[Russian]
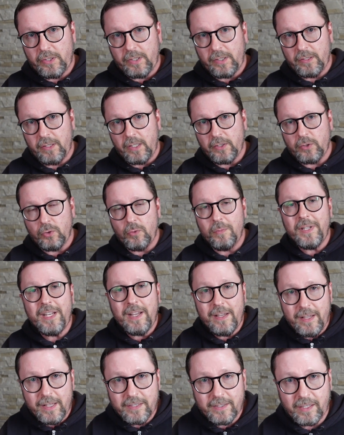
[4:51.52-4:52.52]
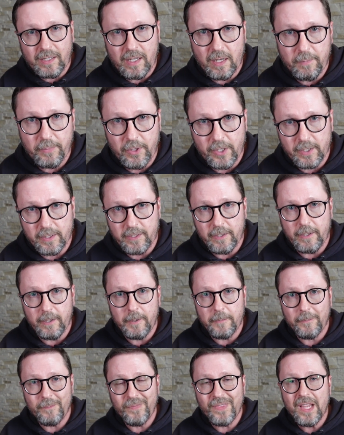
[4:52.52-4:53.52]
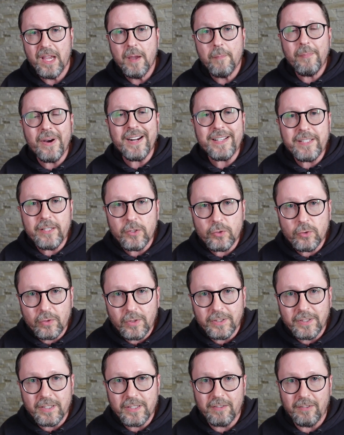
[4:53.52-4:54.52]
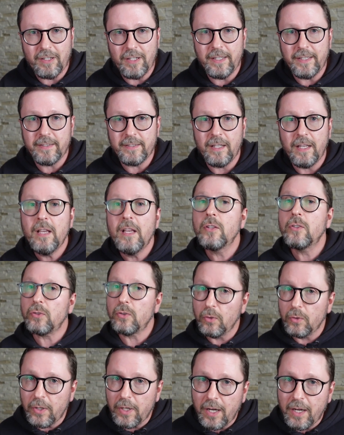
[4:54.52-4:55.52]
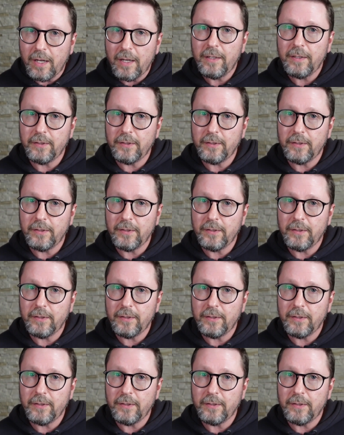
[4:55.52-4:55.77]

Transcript: согласен. но У меня есть такая партия. Партия, сука, называется «Слуга